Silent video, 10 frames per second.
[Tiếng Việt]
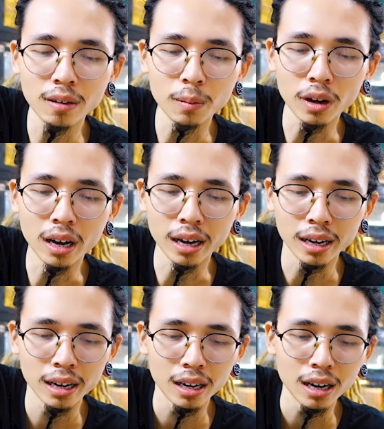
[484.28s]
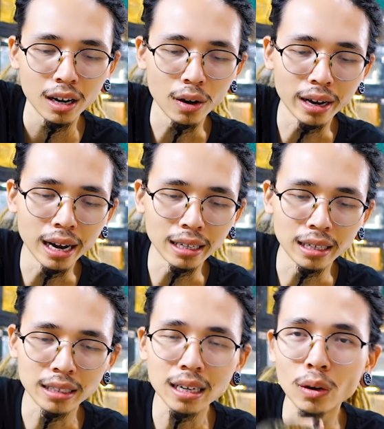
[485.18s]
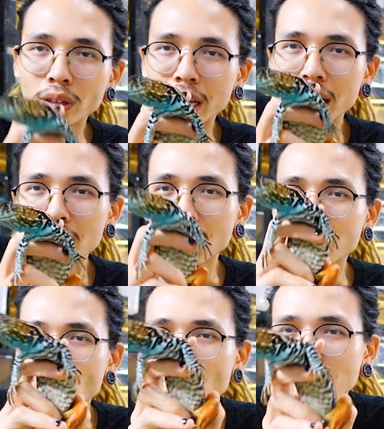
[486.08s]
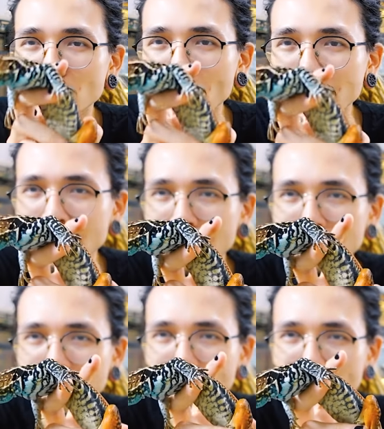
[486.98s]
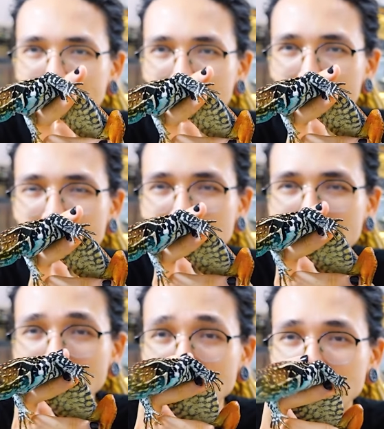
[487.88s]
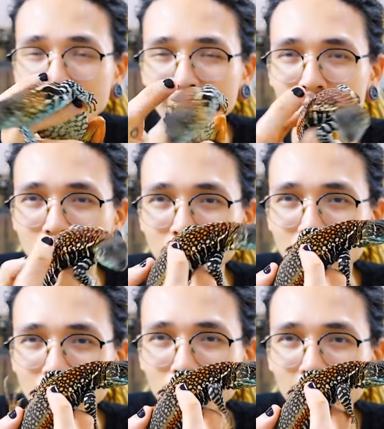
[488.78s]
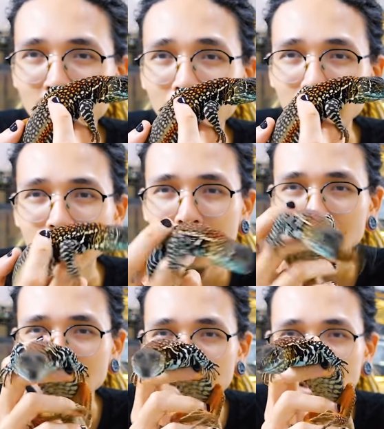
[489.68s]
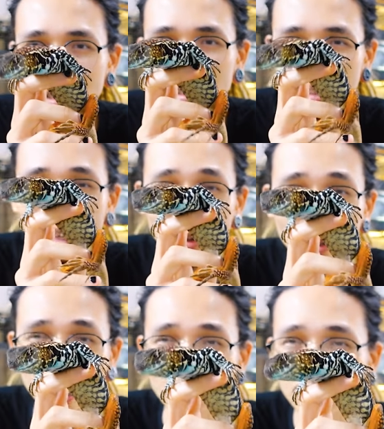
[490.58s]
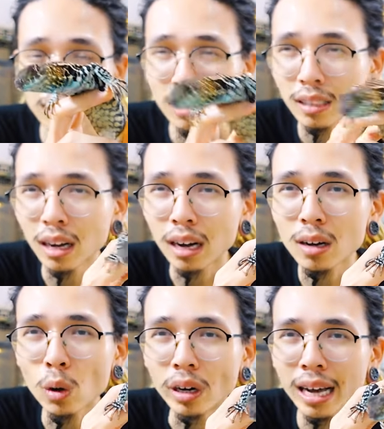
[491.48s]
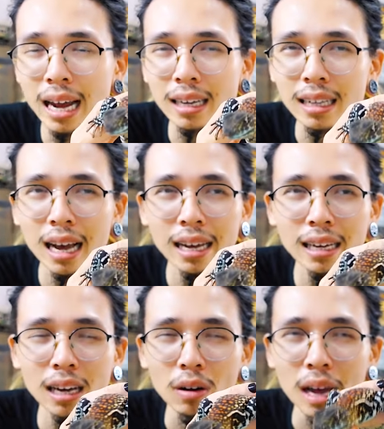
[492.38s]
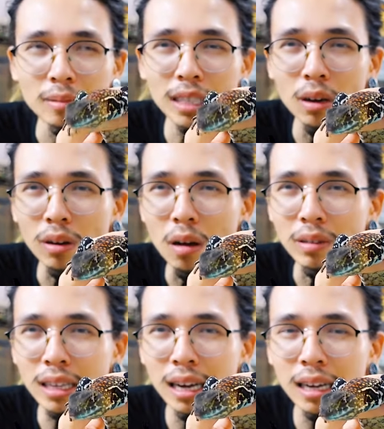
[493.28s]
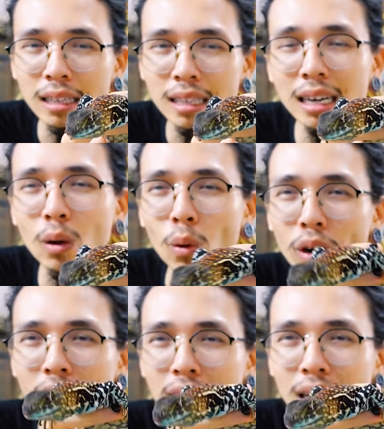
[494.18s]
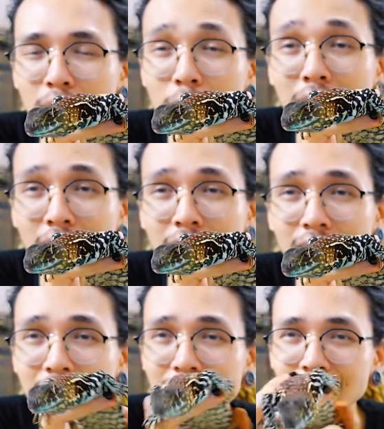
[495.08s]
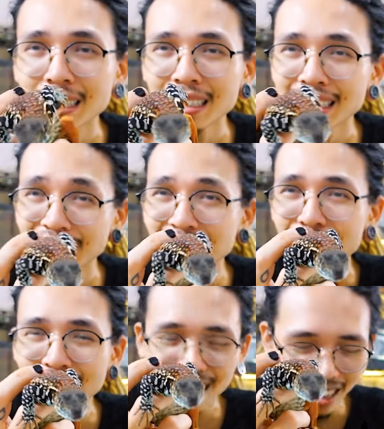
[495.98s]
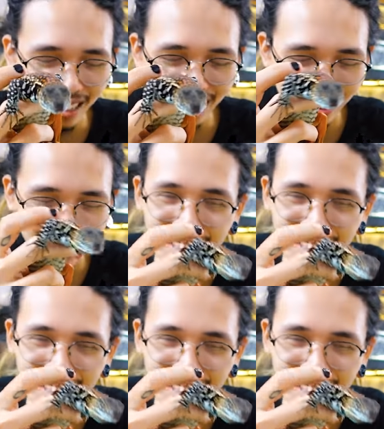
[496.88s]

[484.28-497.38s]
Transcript: giới thiệu mọi người. Loại này thì rất nổi tiếng ở vùng Bình Thuận, là kiểu bắt thịt xong rồi ăn ấy, rất là nổi tiếng. Cả các cồn cát người ta hay kiểu làm dây thòng lọng, người ta thắt cổ con này lên để bắt lên ấy, dị vãi chưởng.